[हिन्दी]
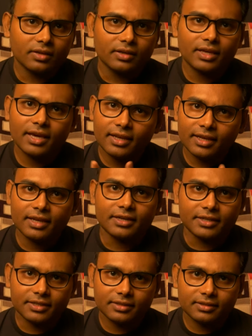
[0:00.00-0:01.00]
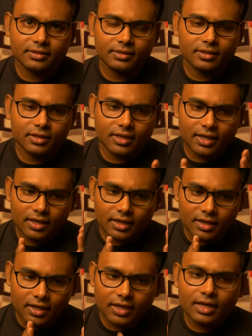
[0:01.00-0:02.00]
यह है रियलिटी कि
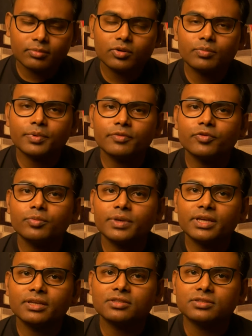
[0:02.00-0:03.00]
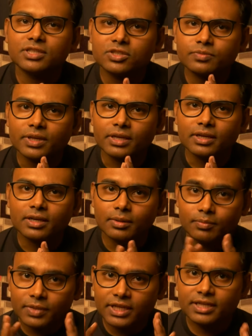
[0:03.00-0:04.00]
अगर आपको परफ्यूम मेकिंग सच में
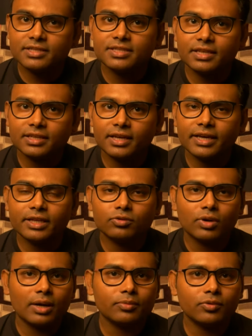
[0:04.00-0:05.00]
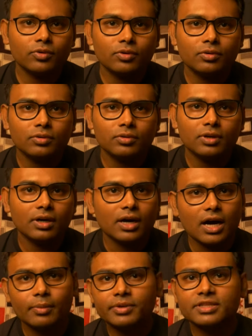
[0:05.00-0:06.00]
कम्प्लीटली सीखना है तो आपको
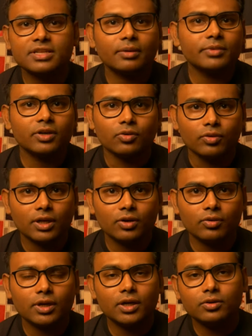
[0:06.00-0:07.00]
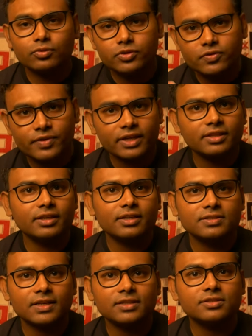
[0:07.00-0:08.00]
आमने सामने होना होगा उस व्यक्ति के
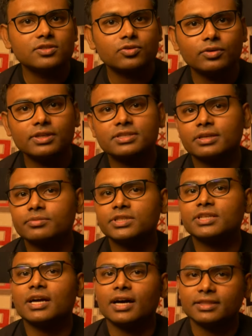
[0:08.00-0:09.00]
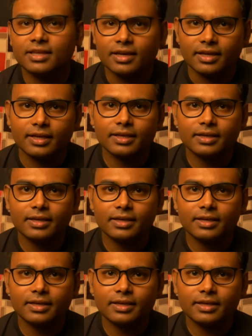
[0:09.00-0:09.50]
साथ जिसको ये सब्जेक्ट आता है